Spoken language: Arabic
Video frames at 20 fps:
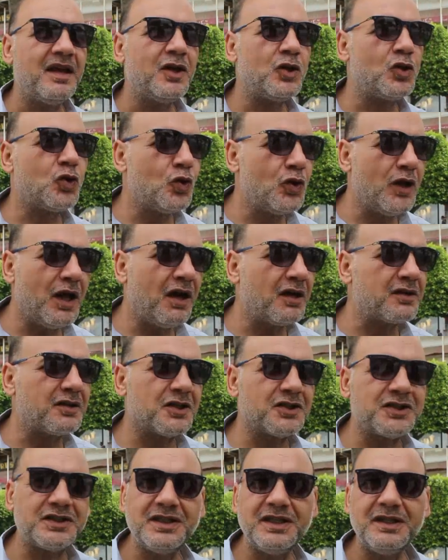التونه
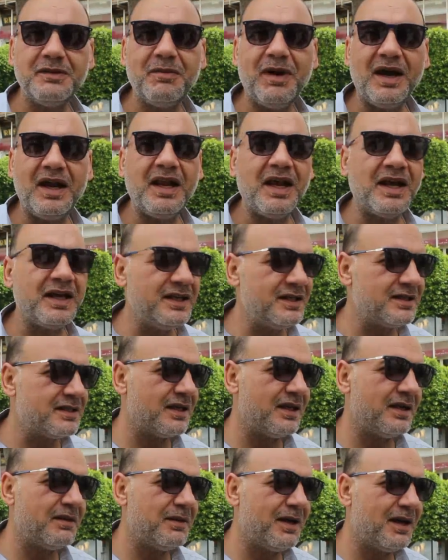اكتر شيء مع
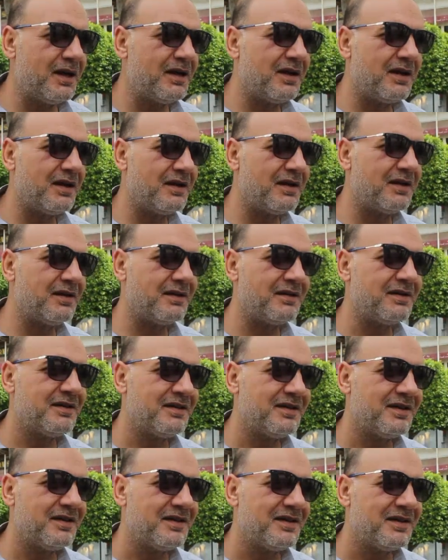الهريسه مع آه.
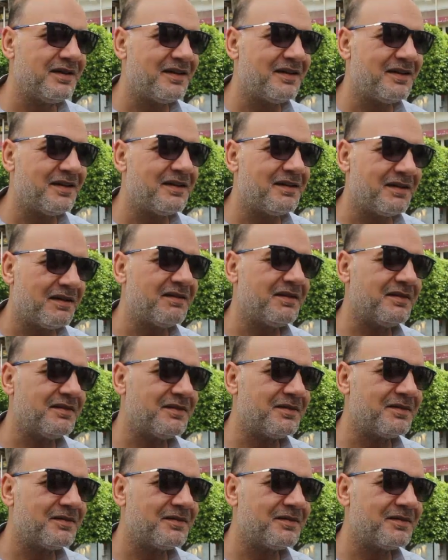آه.